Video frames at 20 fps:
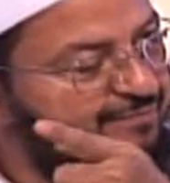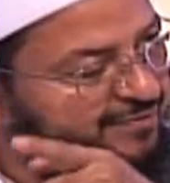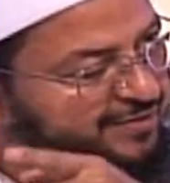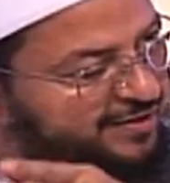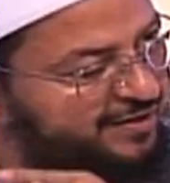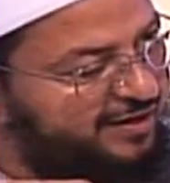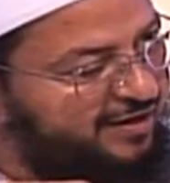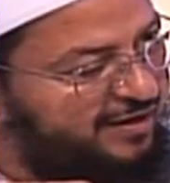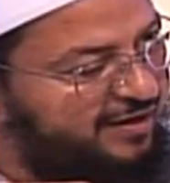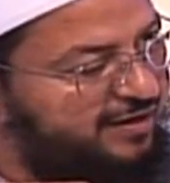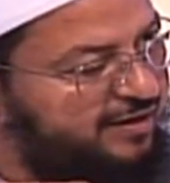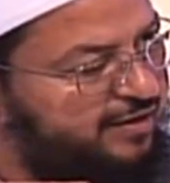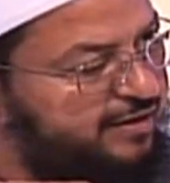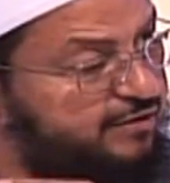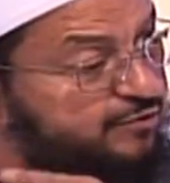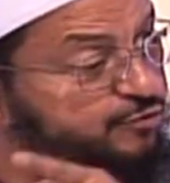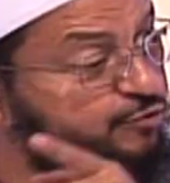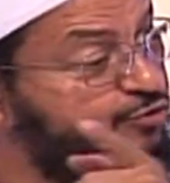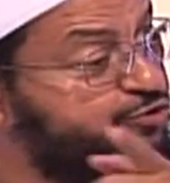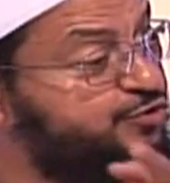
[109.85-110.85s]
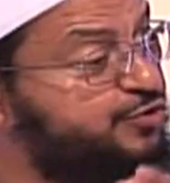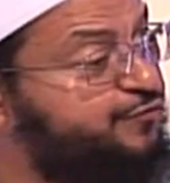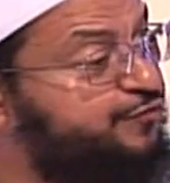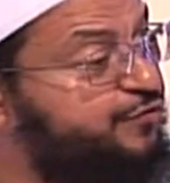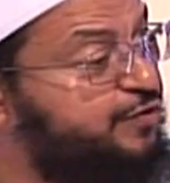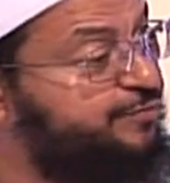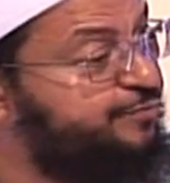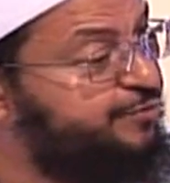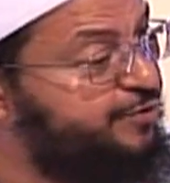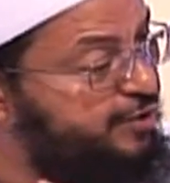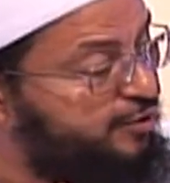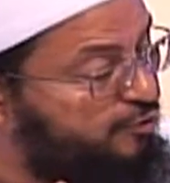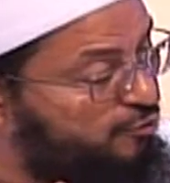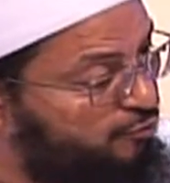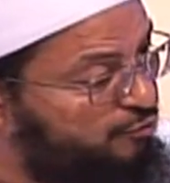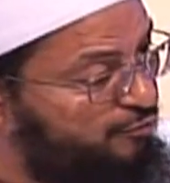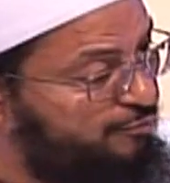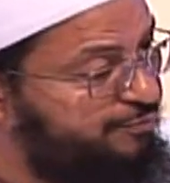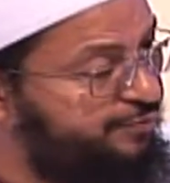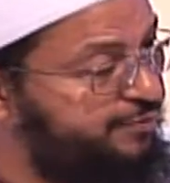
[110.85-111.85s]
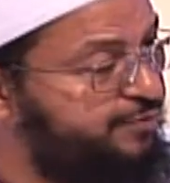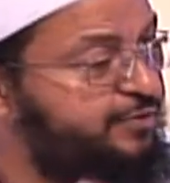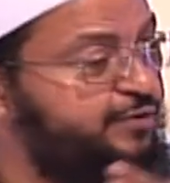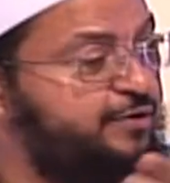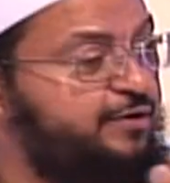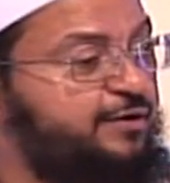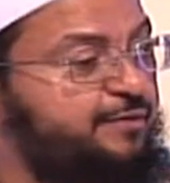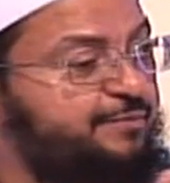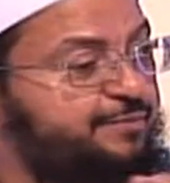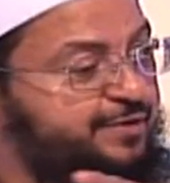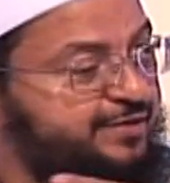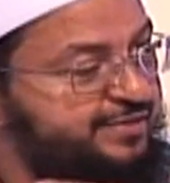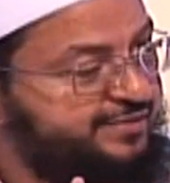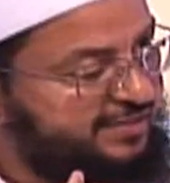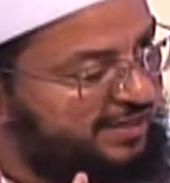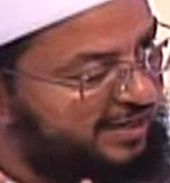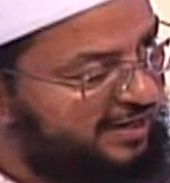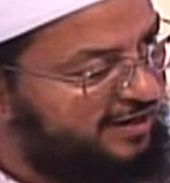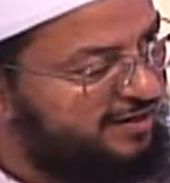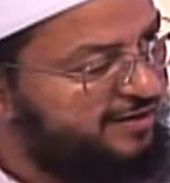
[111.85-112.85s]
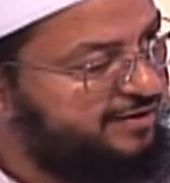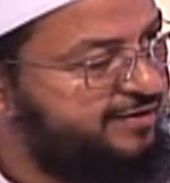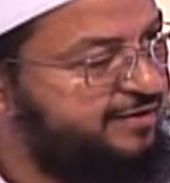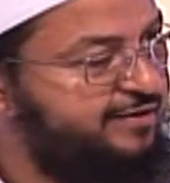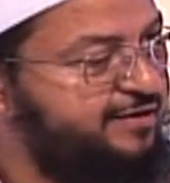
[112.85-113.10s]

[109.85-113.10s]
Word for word: ابن يوسف ابن يعقوب ابن إسحاق